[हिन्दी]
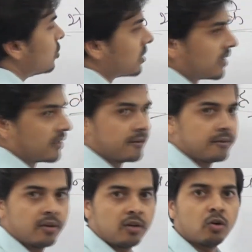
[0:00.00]
होते
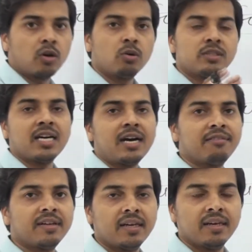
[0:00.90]
हैं कौन कौन से आठ
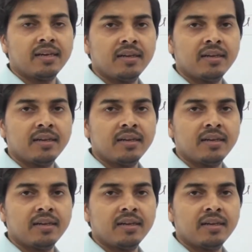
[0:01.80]
भेद हैं